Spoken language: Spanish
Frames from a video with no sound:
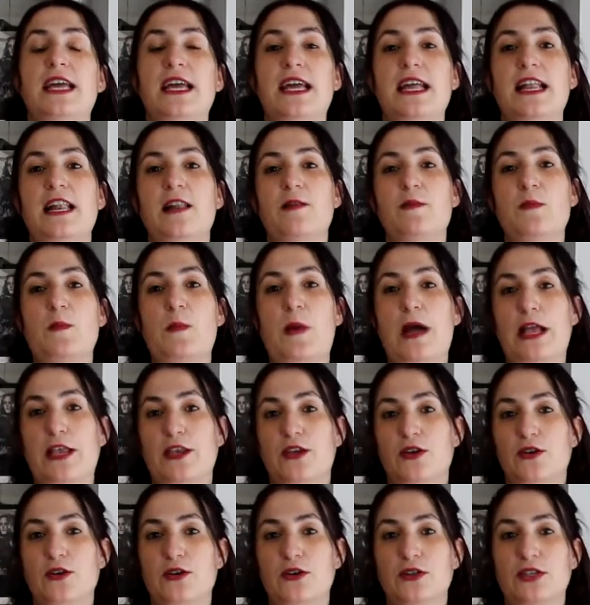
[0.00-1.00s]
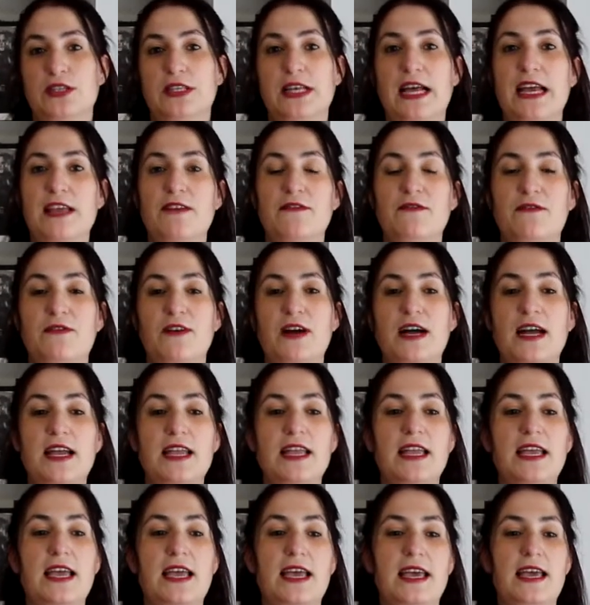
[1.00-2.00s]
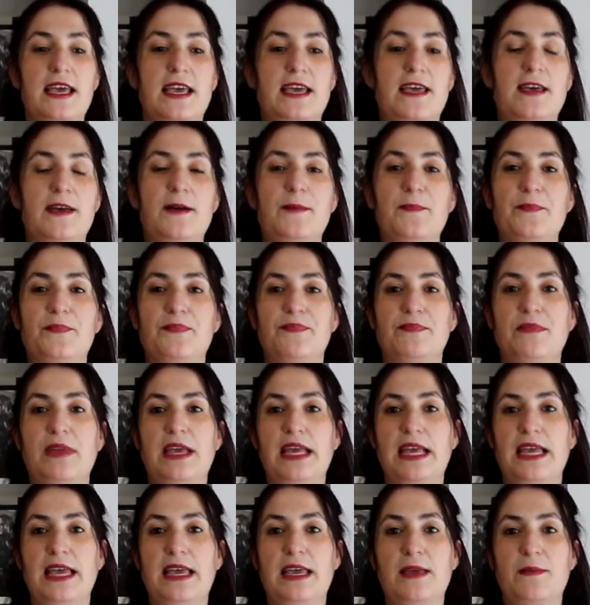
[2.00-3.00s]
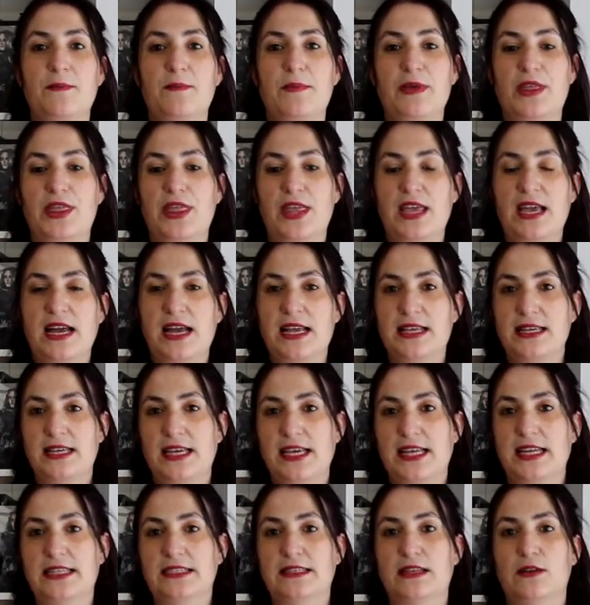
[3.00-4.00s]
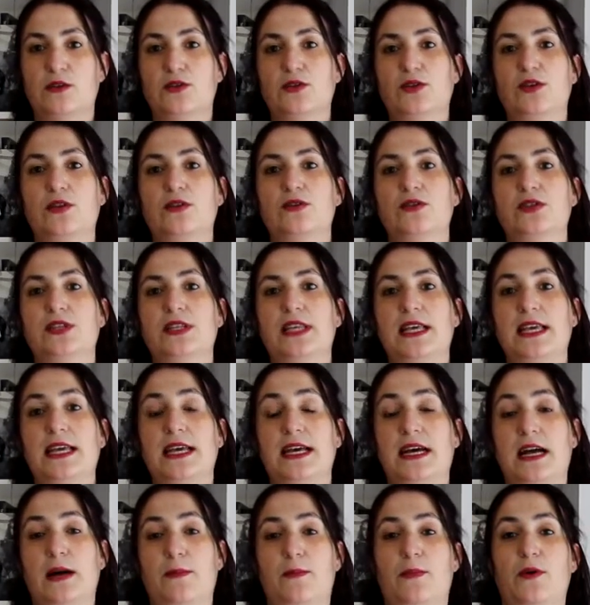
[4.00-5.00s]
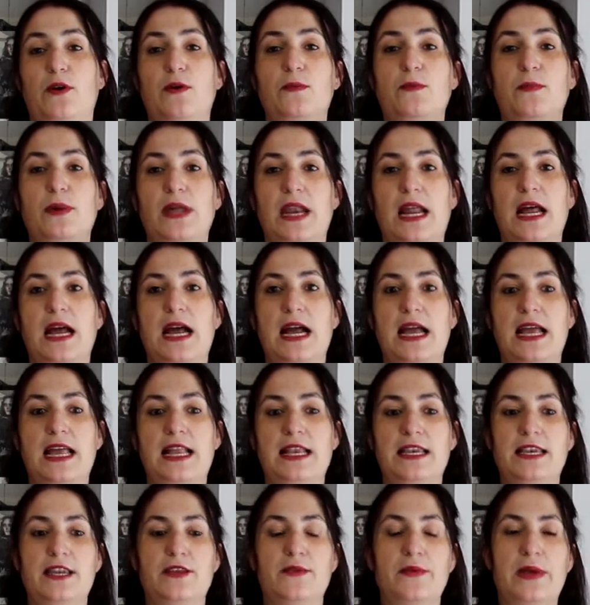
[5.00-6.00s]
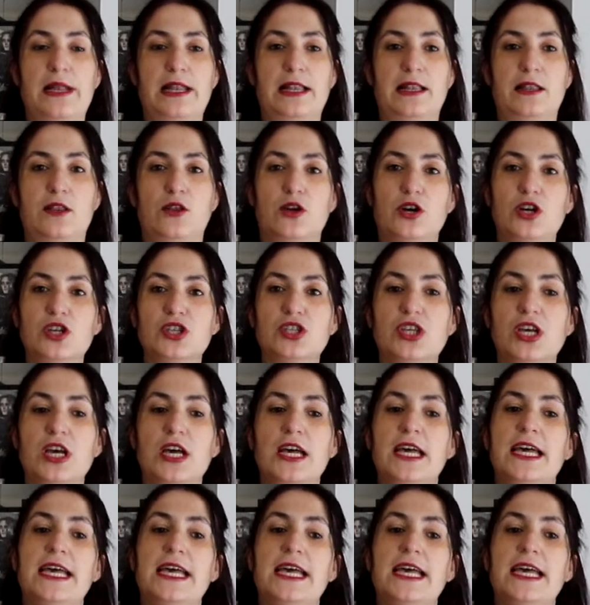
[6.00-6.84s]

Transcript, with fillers: el Mayo Sci-Fi. Em, me empecé ayer Estados Unidos de Japón para el nivel 2.